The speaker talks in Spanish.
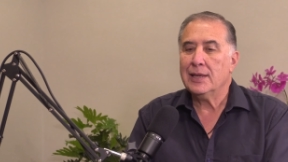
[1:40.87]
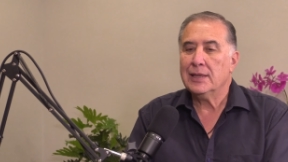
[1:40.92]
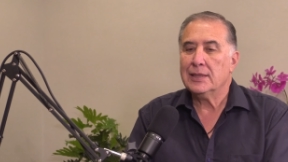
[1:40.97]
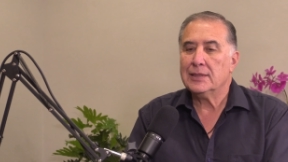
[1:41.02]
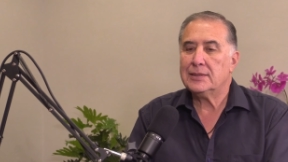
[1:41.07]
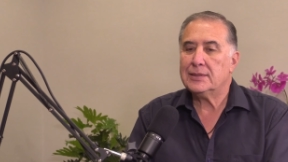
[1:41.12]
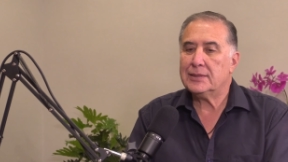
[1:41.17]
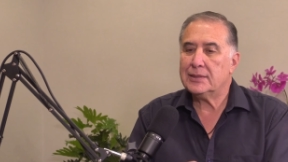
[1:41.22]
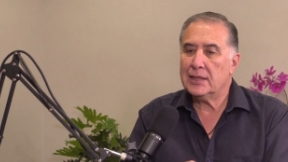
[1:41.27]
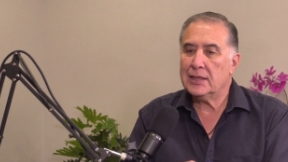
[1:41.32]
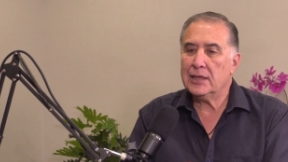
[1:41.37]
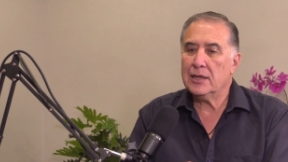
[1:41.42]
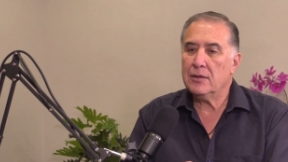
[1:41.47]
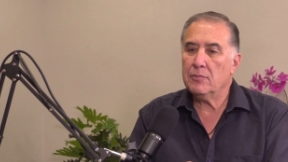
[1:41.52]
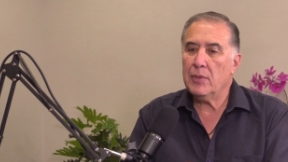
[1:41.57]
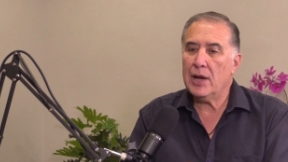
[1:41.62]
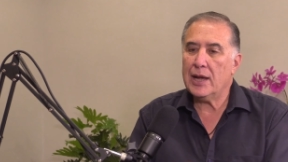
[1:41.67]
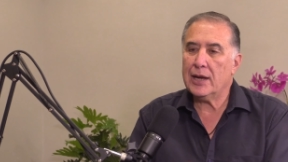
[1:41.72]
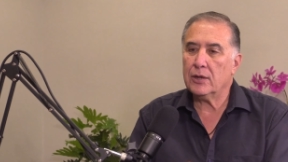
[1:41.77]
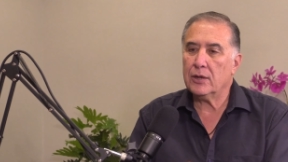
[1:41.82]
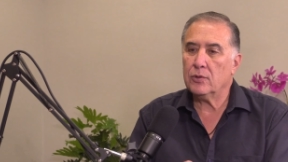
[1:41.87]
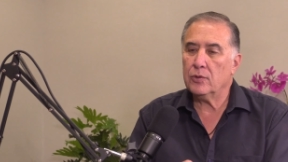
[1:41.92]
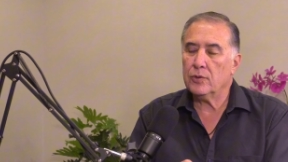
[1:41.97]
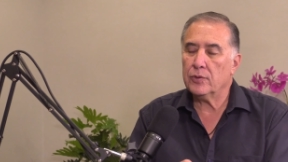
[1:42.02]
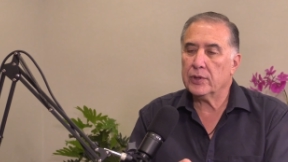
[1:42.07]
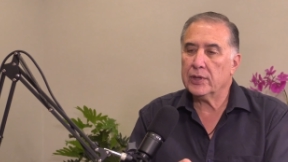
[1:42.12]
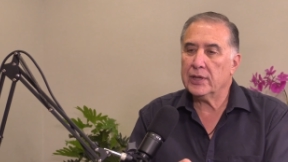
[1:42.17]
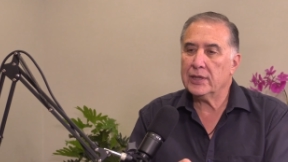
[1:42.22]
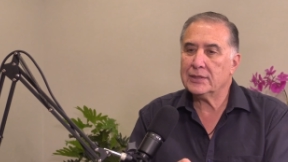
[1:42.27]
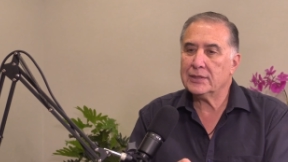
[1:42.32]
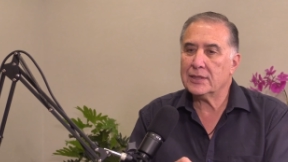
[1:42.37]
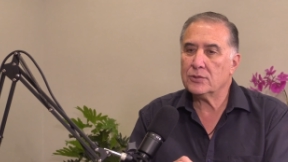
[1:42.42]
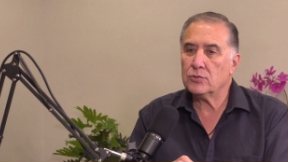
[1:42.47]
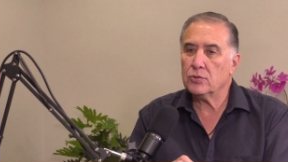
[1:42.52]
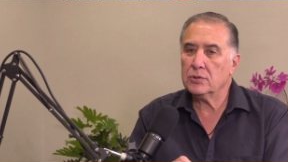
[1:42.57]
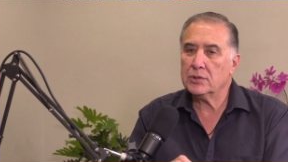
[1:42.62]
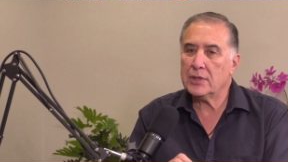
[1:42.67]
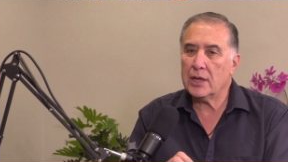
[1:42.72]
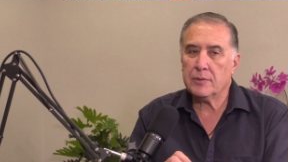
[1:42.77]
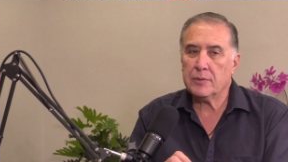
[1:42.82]
Sin embargo, este es
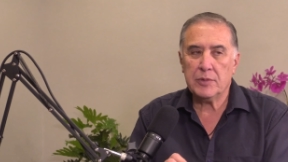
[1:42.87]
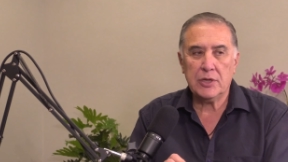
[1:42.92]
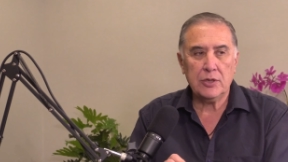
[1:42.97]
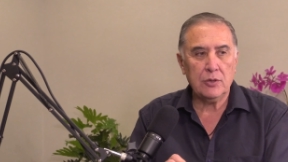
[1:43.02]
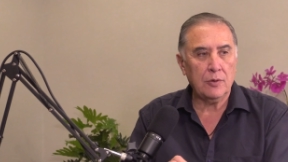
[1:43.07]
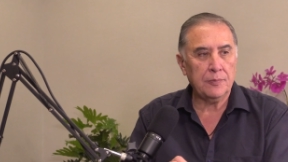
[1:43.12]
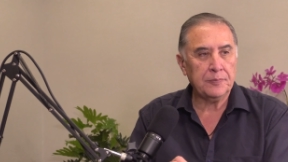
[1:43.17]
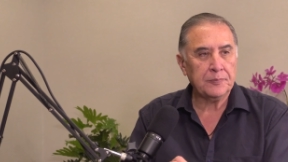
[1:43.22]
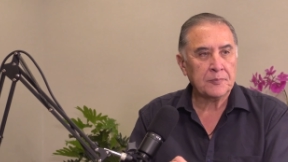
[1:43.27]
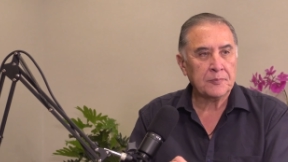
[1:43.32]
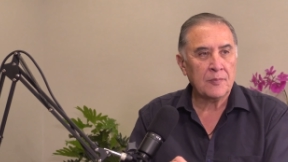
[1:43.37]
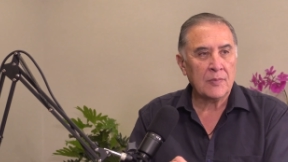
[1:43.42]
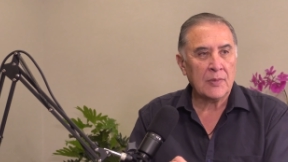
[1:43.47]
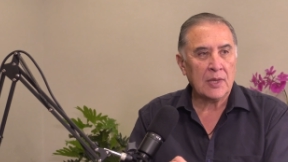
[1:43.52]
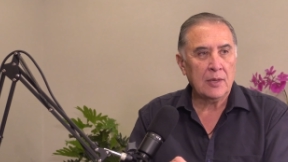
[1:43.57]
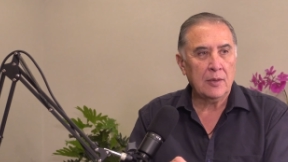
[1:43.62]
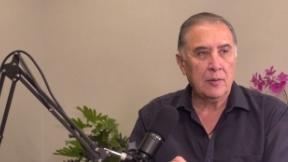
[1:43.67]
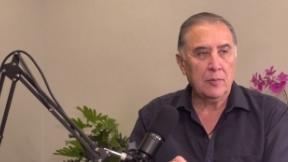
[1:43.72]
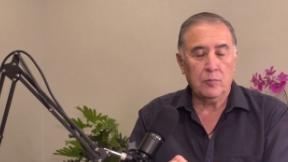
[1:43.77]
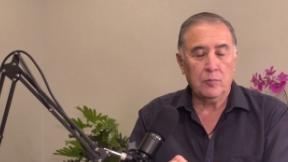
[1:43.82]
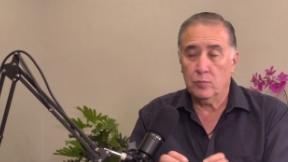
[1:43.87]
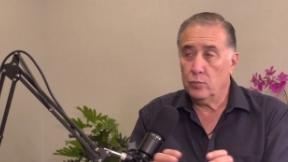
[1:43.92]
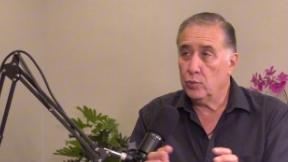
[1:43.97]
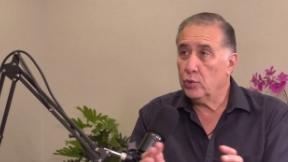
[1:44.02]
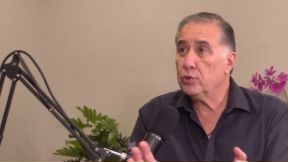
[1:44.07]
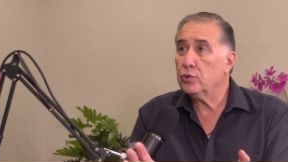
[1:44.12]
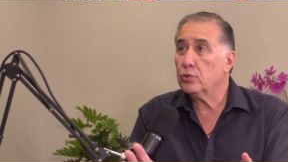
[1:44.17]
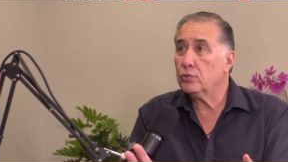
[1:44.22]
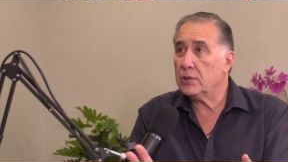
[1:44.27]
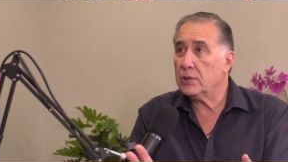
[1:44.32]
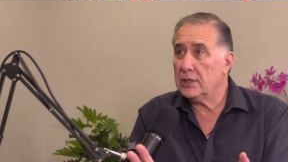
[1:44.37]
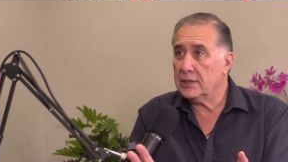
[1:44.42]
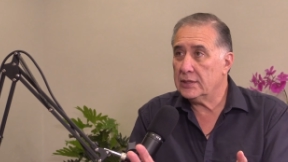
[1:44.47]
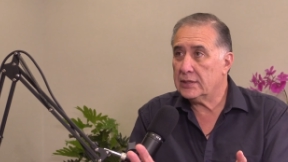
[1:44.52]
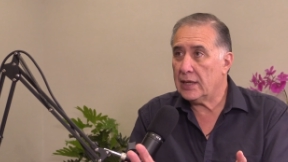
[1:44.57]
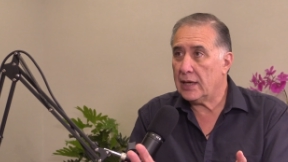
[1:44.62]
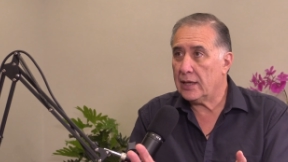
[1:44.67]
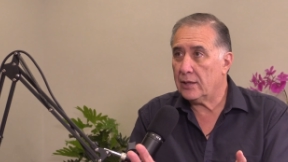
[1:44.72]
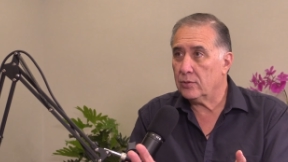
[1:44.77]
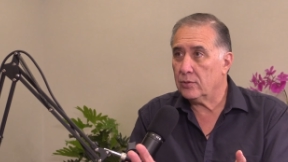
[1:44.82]
un término muy
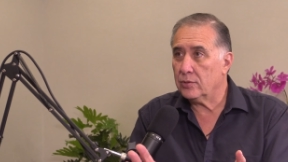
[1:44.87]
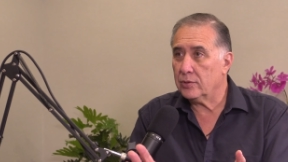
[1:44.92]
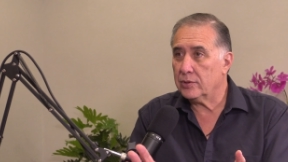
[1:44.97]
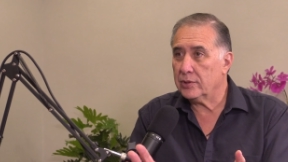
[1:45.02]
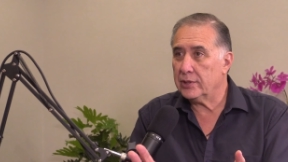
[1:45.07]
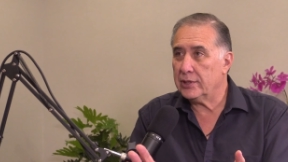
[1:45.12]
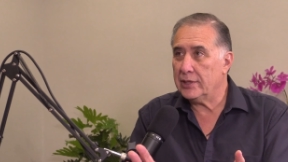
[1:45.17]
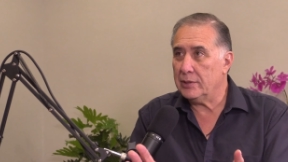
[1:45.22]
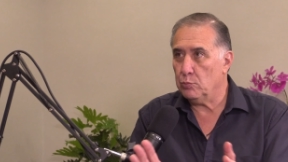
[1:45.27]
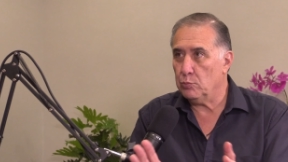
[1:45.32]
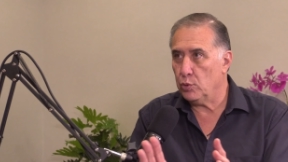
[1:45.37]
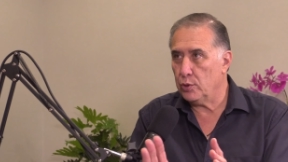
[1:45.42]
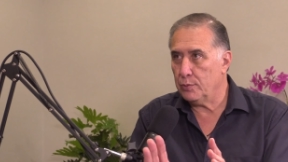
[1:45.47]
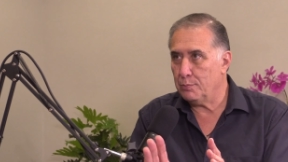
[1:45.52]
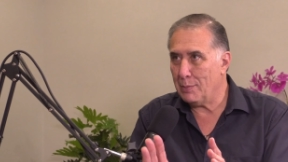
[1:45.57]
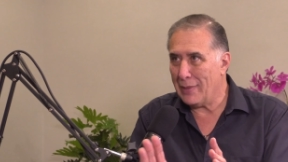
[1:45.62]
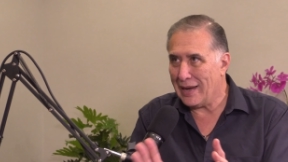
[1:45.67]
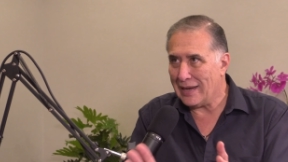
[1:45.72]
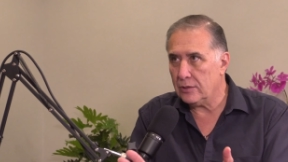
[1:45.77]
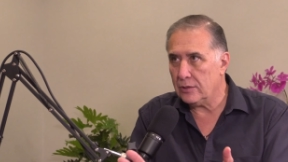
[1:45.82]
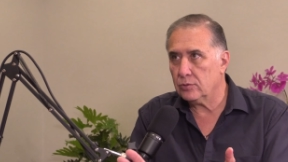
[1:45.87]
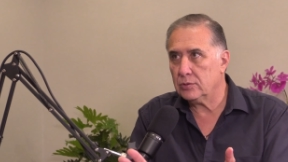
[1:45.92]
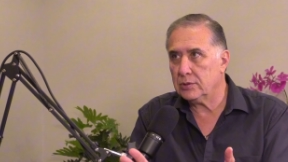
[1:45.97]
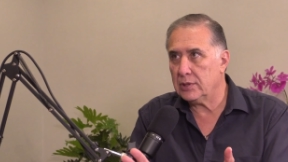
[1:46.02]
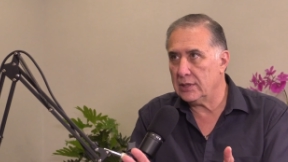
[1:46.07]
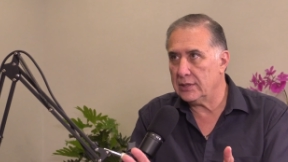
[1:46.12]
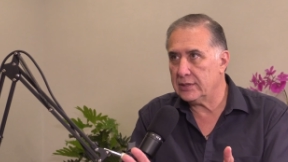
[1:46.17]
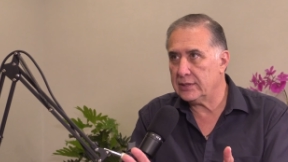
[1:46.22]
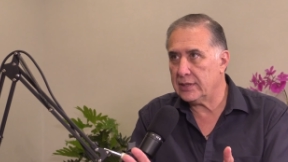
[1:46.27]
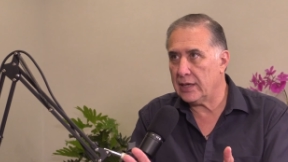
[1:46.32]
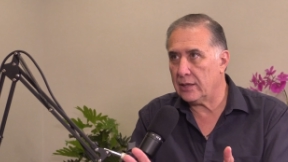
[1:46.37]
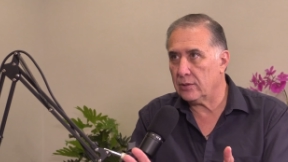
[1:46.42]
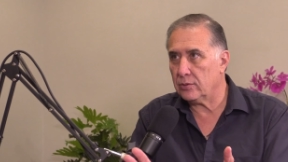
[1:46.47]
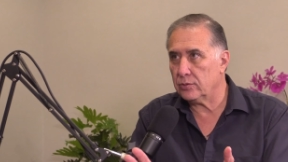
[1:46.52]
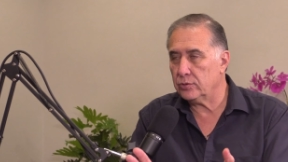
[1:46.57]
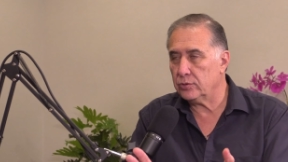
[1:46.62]
utilizado y muy mal utilizado.